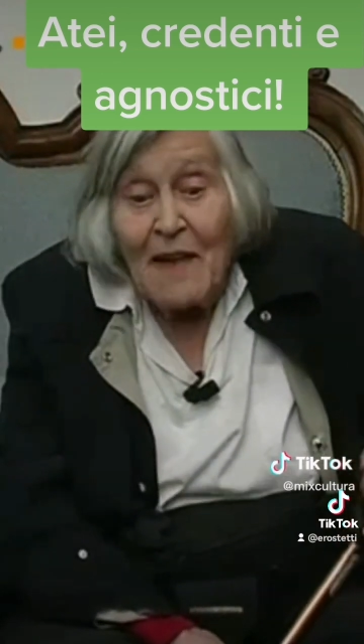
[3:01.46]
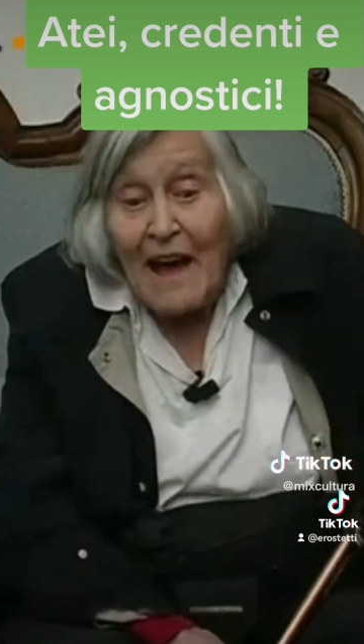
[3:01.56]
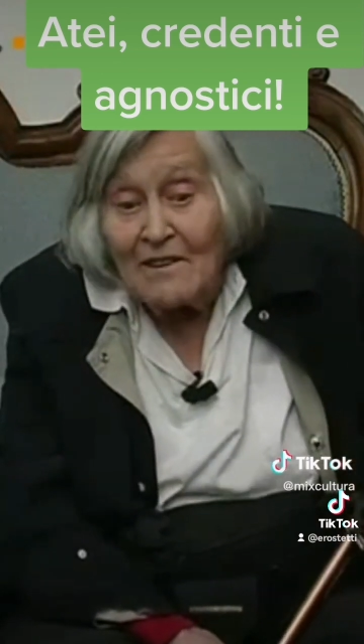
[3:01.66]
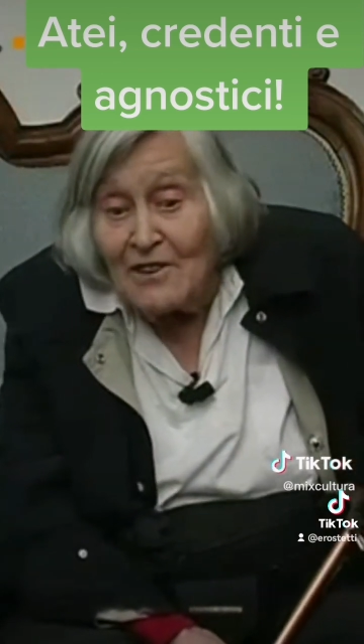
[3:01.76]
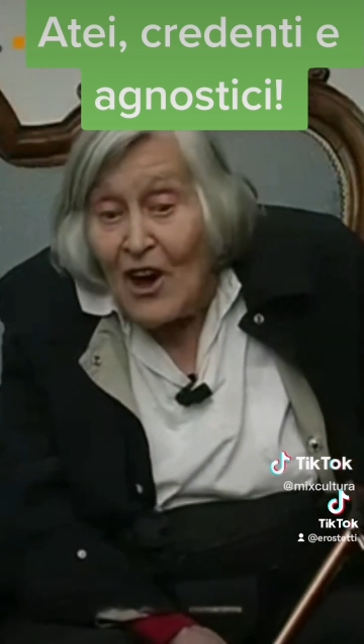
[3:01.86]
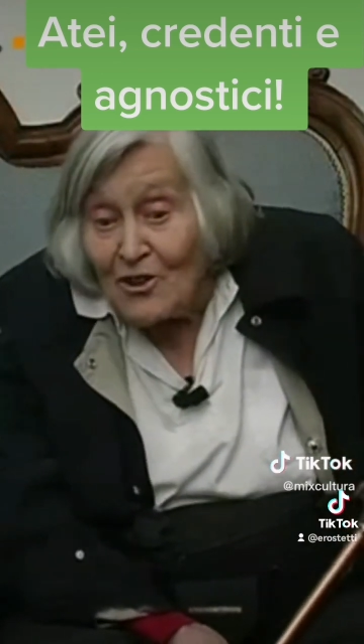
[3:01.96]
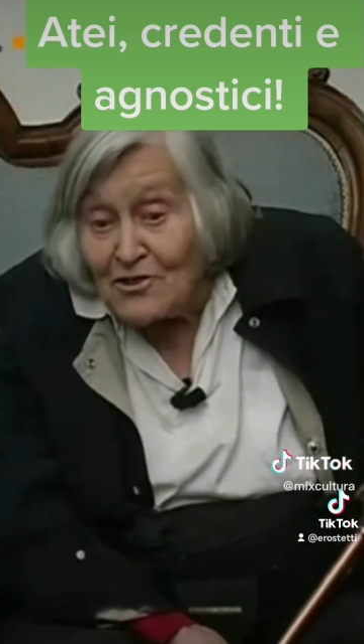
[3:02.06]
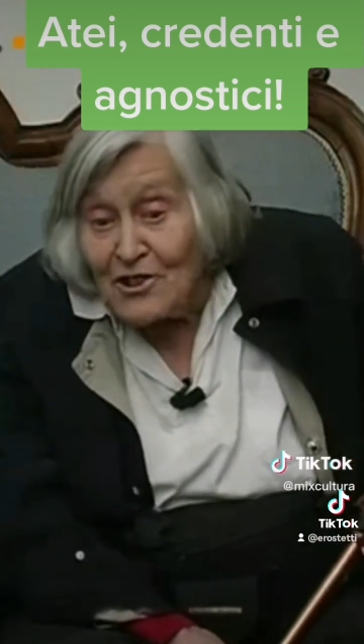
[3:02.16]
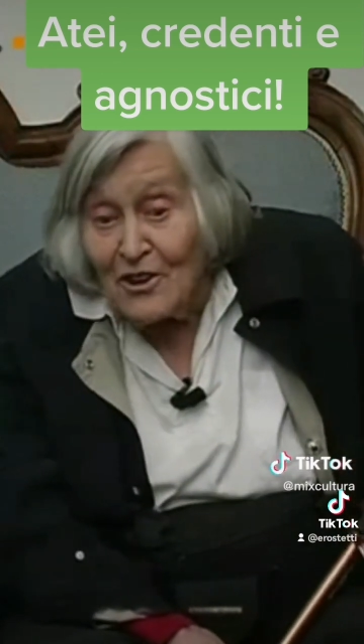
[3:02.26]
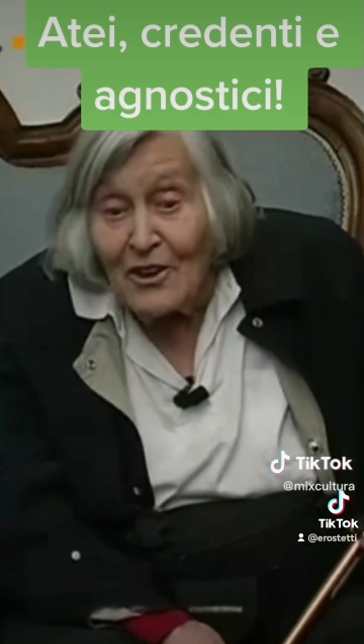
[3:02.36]

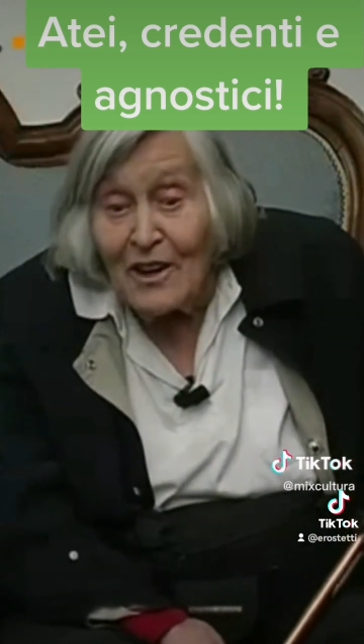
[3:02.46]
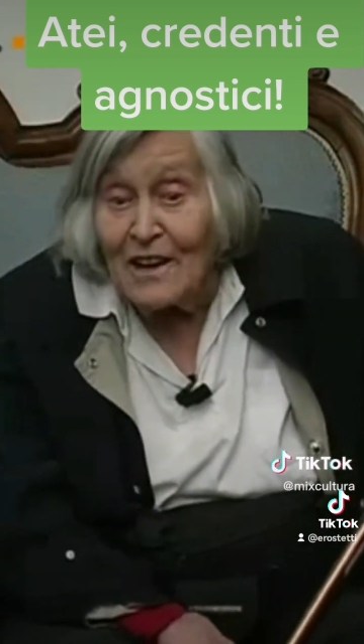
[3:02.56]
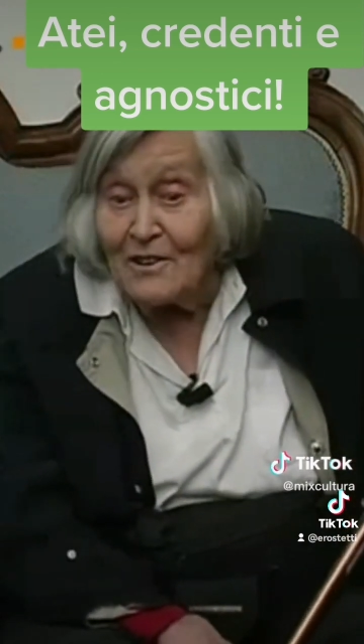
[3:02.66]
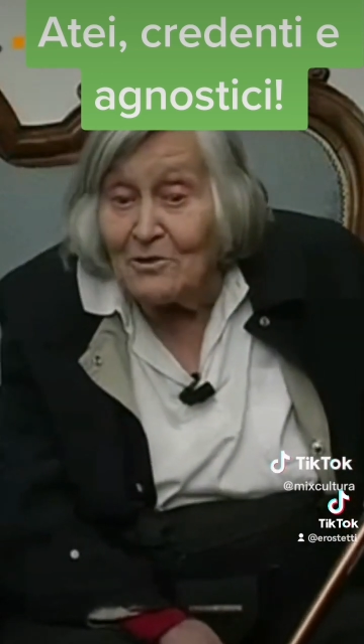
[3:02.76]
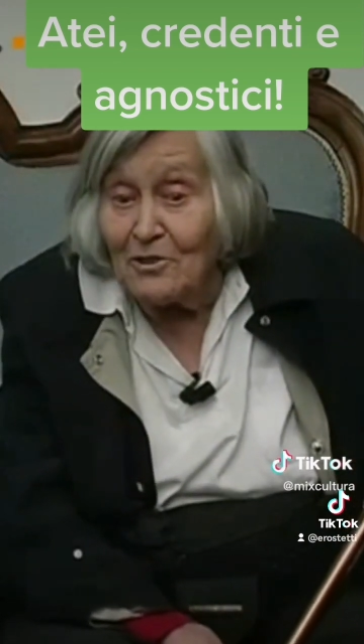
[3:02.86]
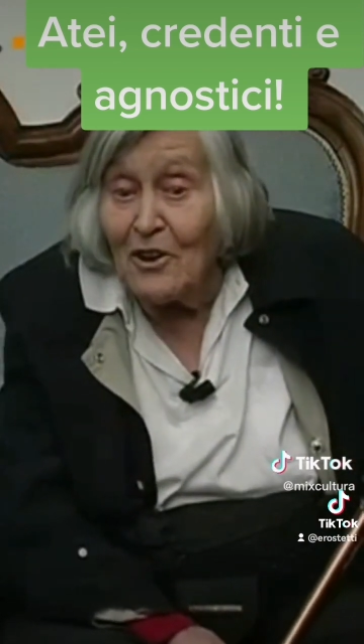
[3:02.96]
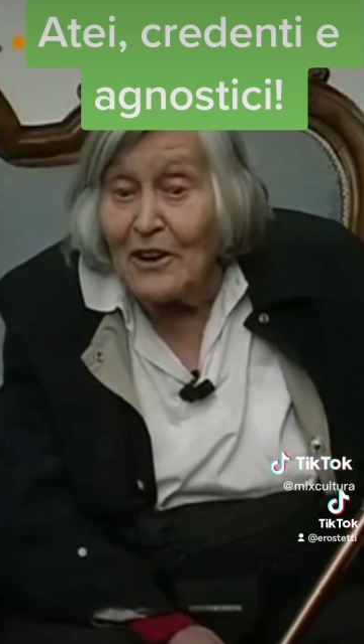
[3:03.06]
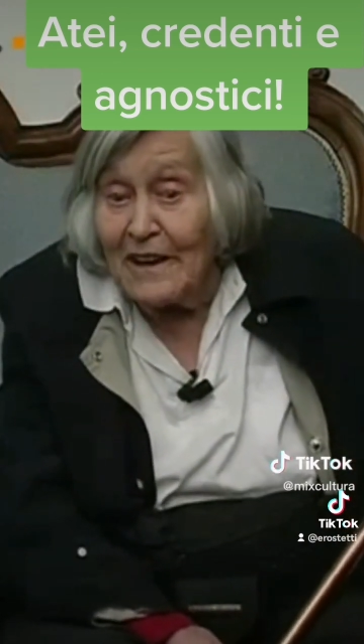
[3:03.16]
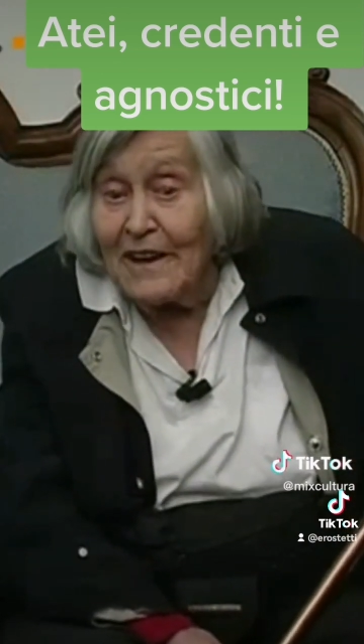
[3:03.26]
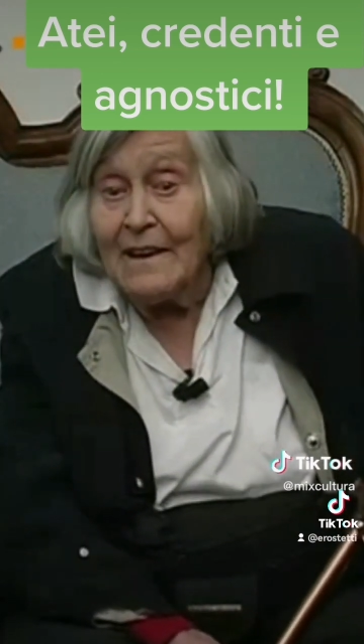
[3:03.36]
Gnostico è uno
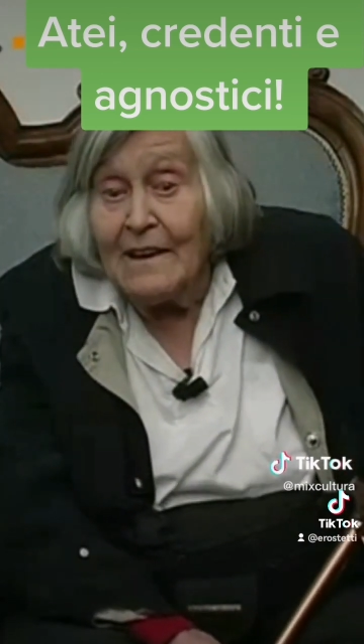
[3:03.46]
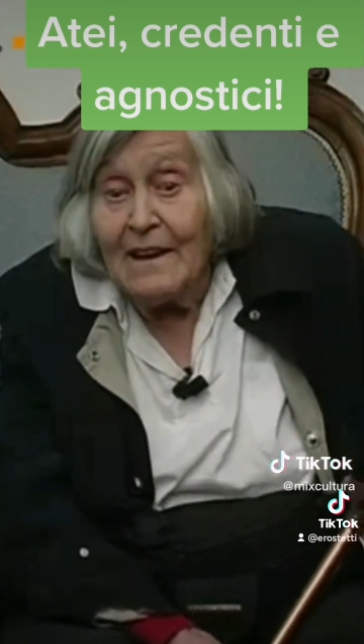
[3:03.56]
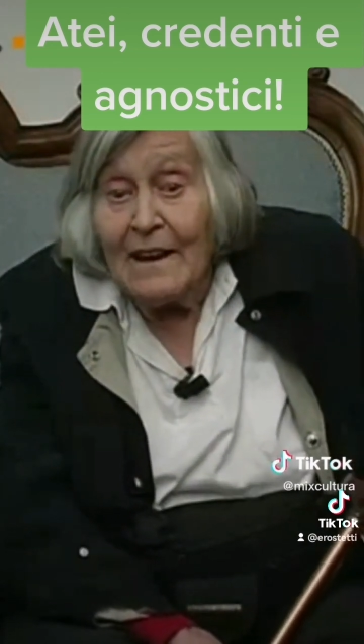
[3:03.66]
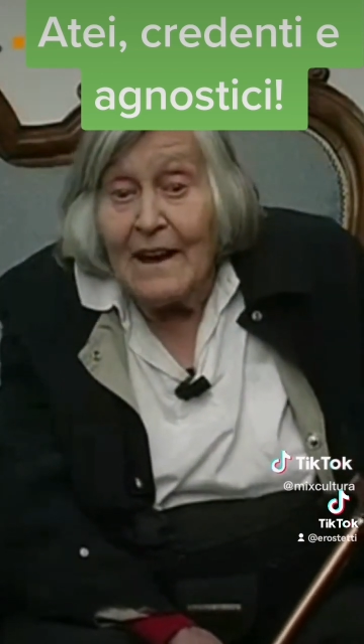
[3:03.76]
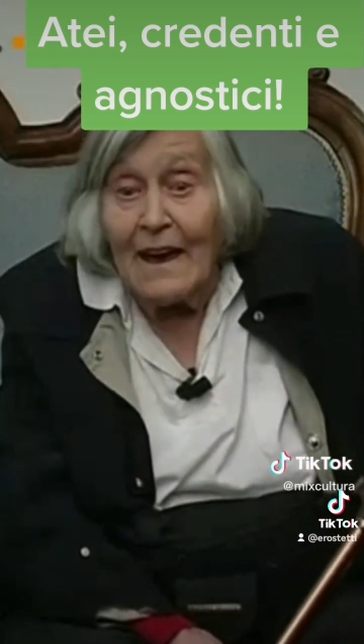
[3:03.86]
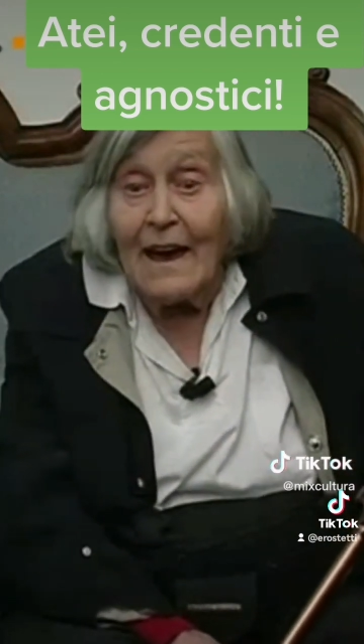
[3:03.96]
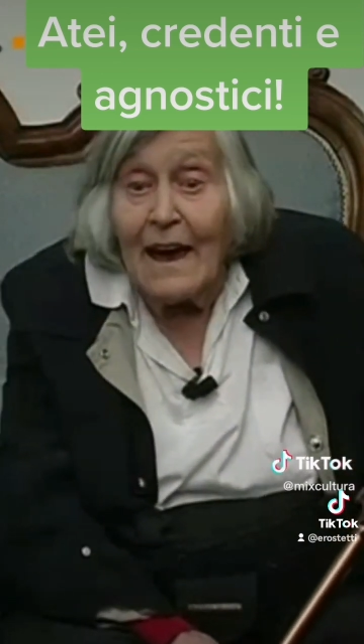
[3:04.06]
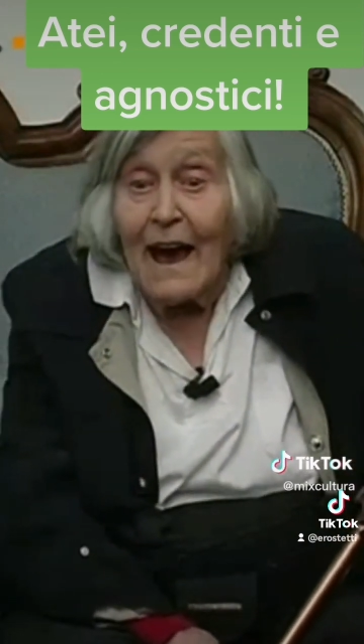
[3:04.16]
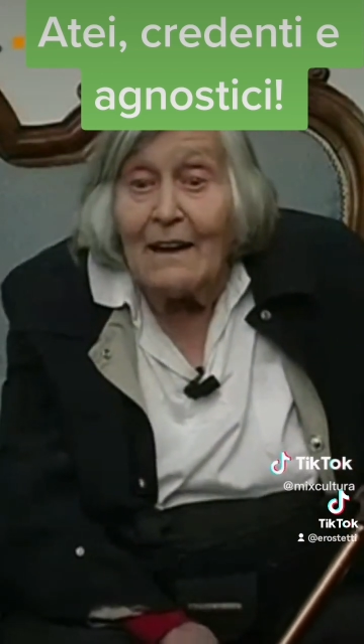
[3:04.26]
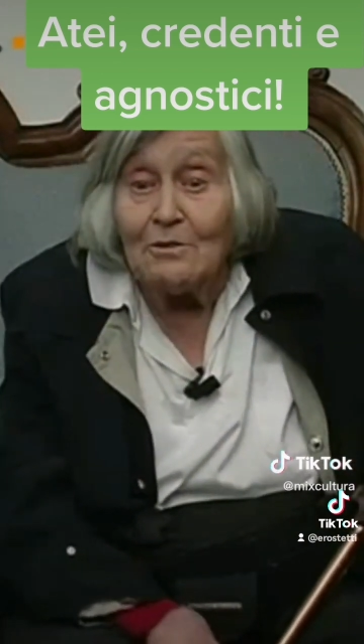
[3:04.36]
che eh,
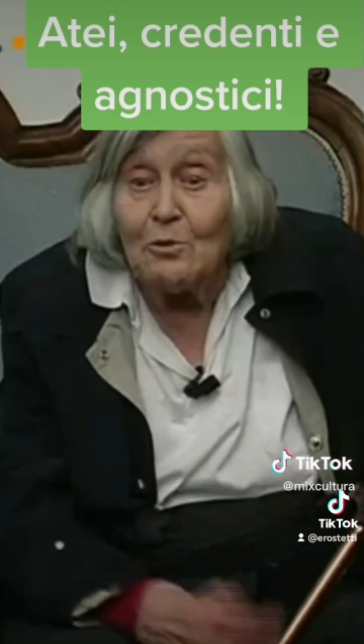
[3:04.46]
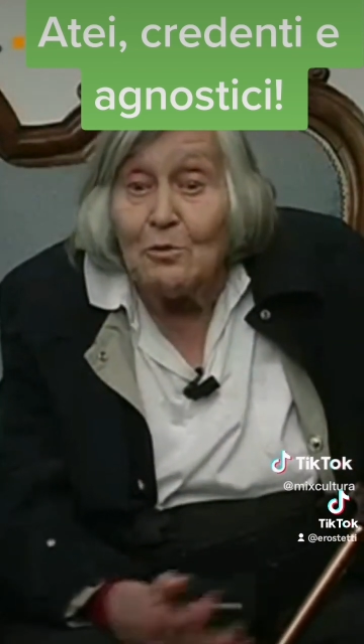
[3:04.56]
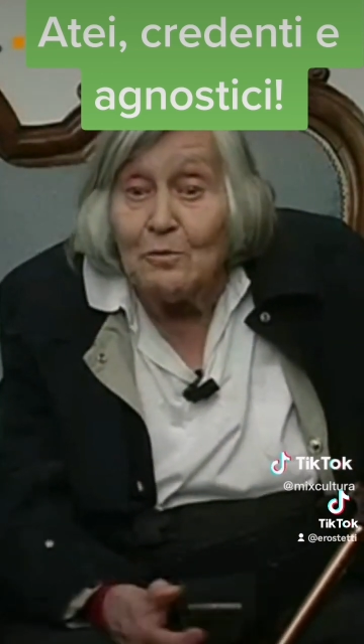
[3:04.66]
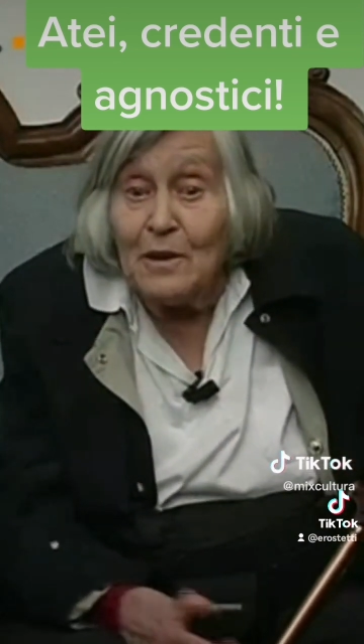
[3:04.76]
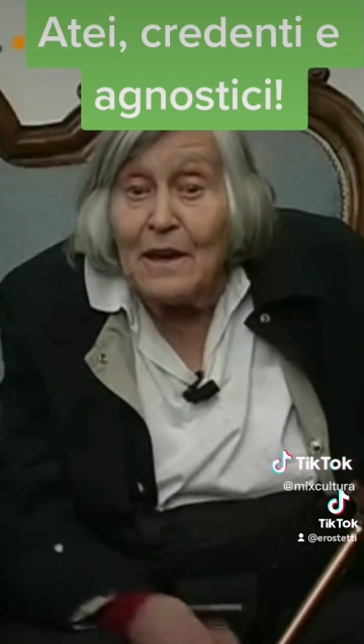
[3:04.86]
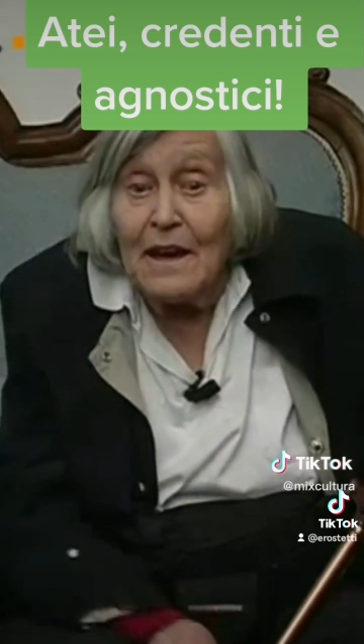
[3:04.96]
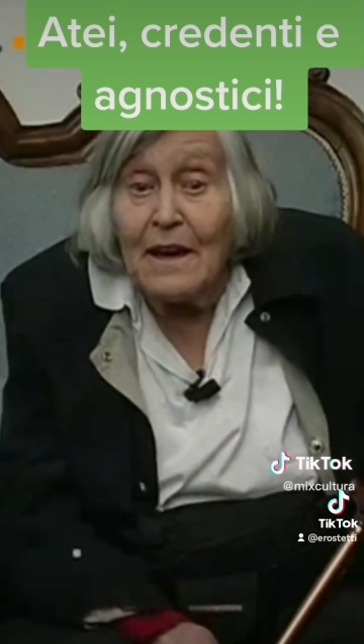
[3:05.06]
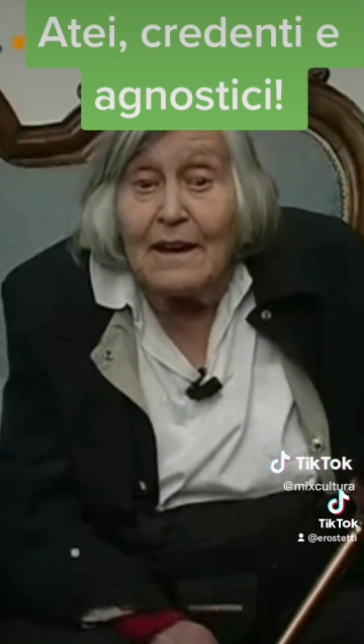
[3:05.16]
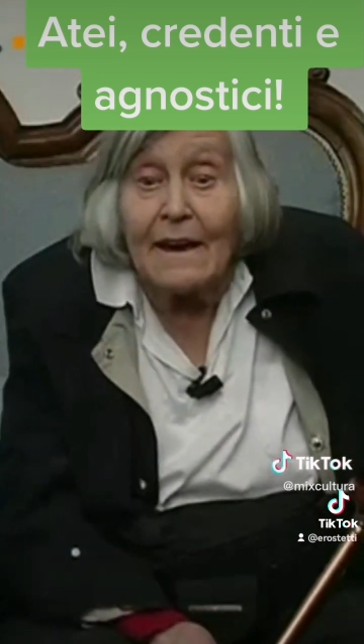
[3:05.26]
ha dubbi,